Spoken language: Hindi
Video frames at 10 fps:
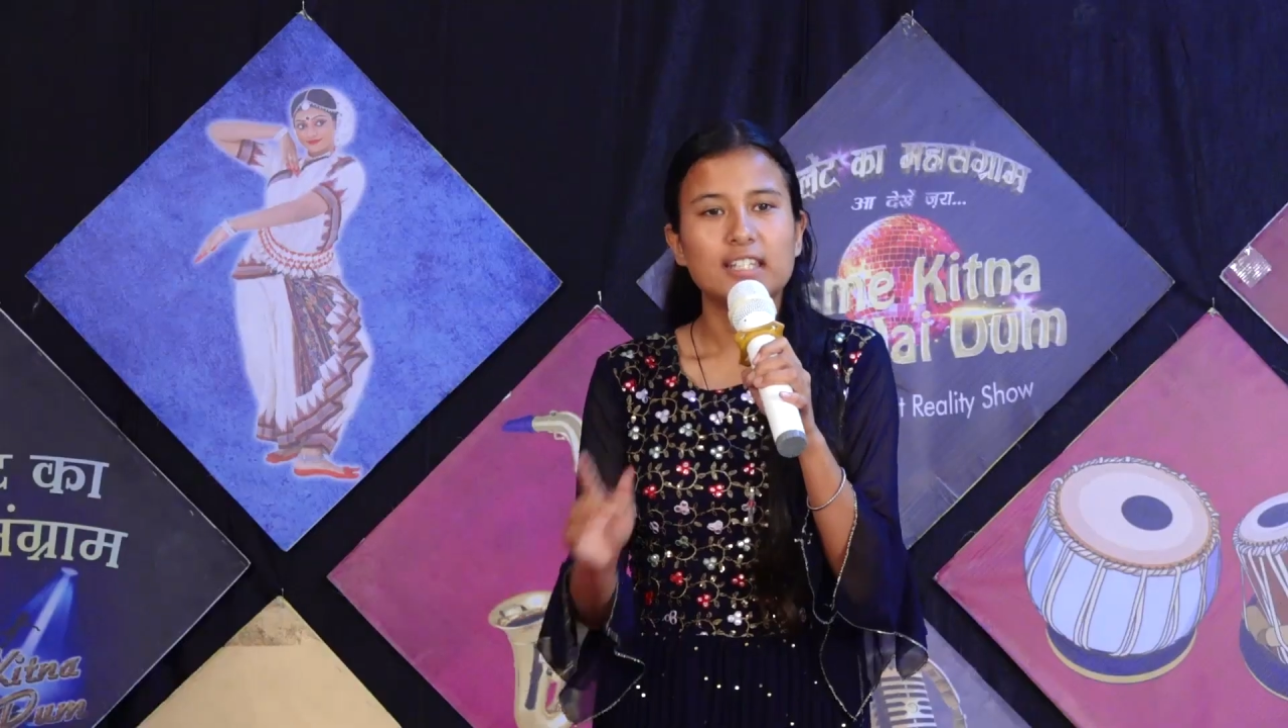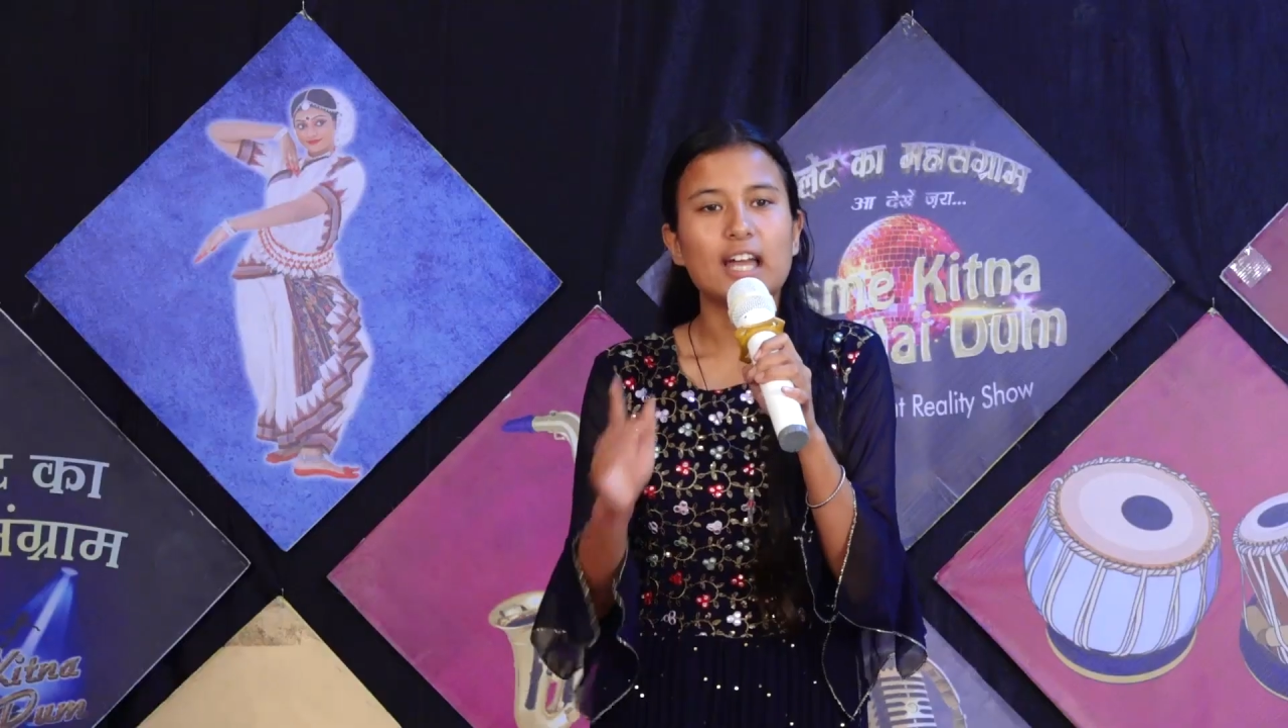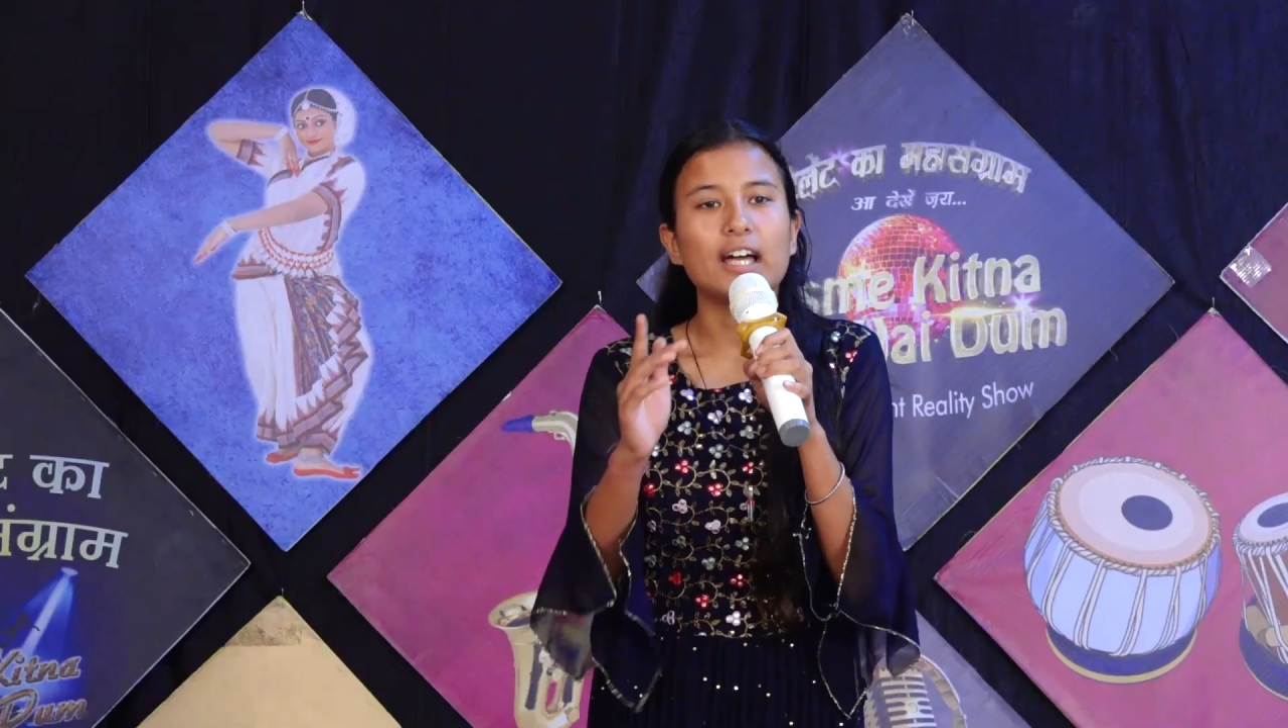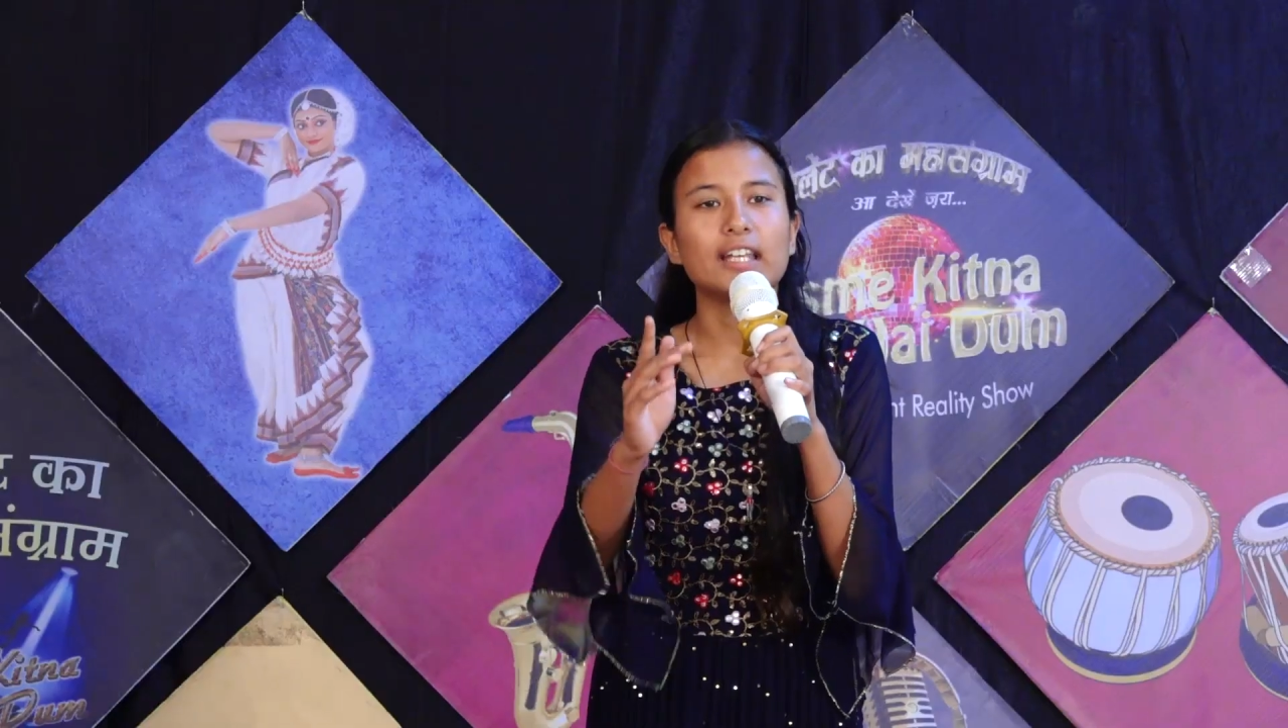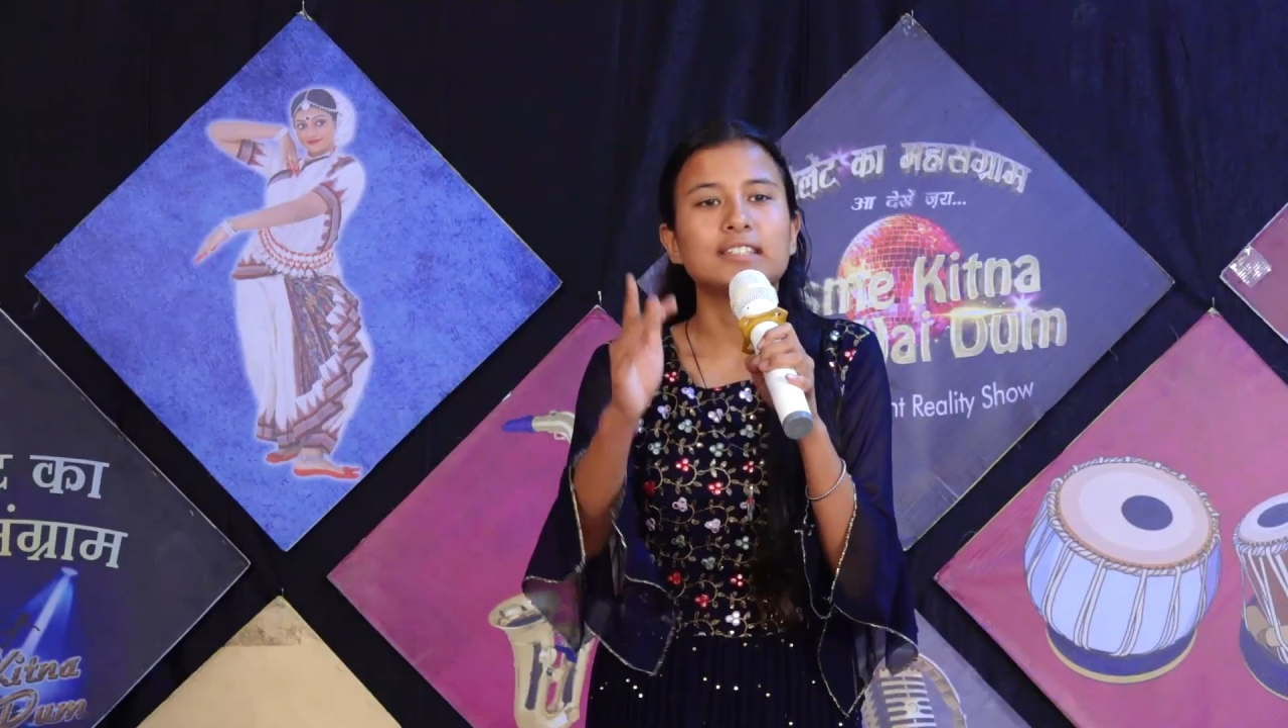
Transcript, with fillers: नारी